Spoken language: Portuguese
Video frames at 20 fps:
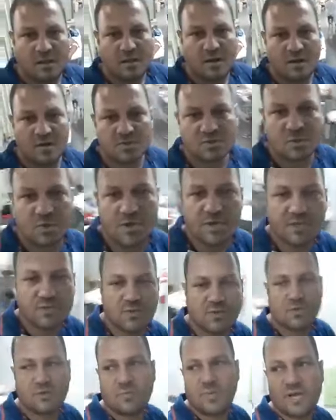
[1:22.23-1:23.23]
Aos
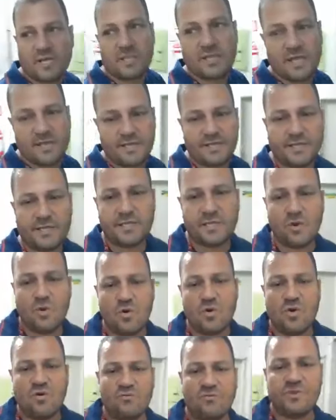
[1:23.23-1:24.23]
corredores, como é que tá aí? Então eu
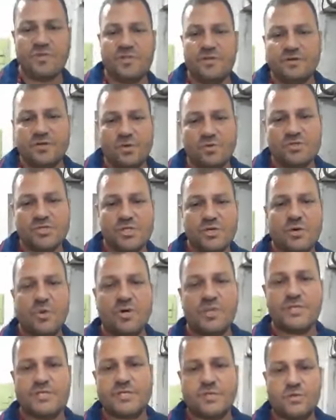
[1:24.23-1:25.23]
convido aos
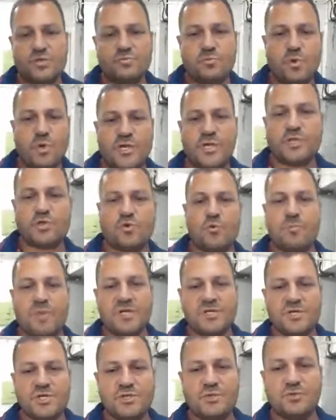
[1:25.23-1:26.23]
senhores, seus políticos
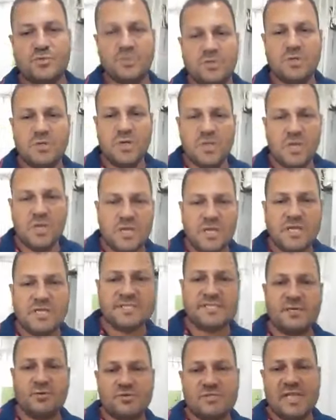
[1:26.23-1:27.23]
bandidos,
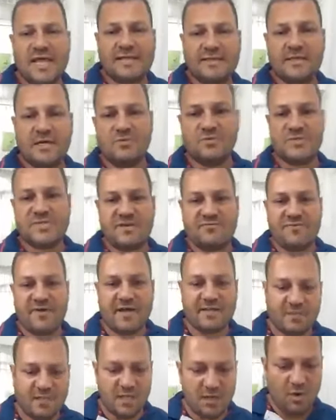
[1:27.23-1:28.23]
seus ladrão
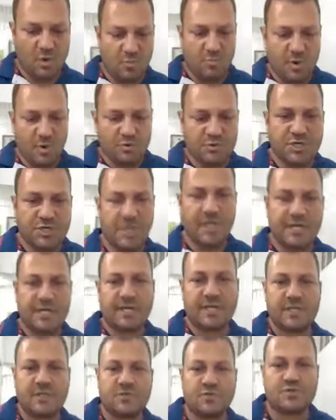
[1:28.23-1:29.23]
safado que roubou o dinheiro
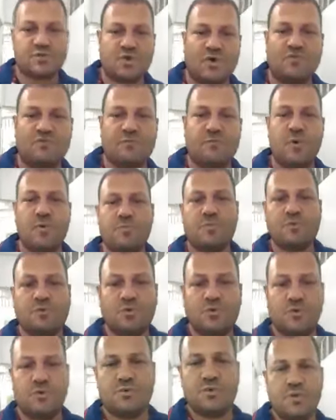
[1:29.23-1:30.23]
aqui dos cofres públicos,
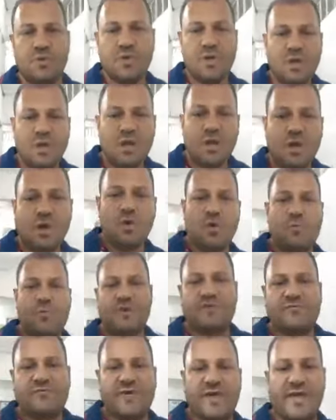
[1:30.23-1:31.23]
tudo. O
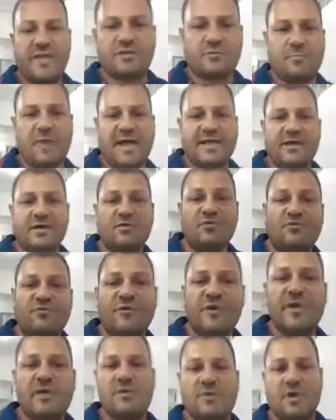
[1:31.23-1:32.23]
prefeito, Baiano
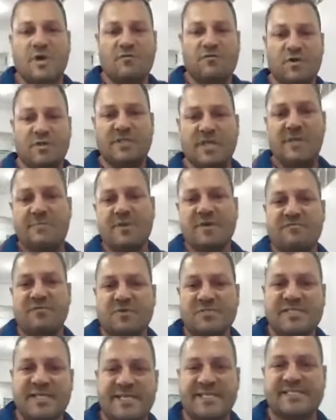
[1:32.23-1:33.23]
Filho, que eu votei para
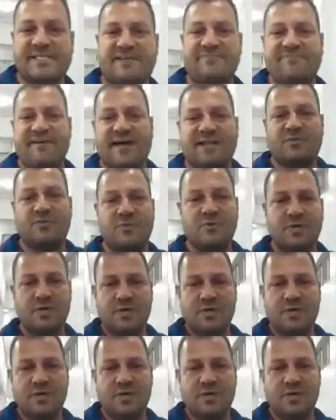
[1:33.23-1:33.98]
você, safado.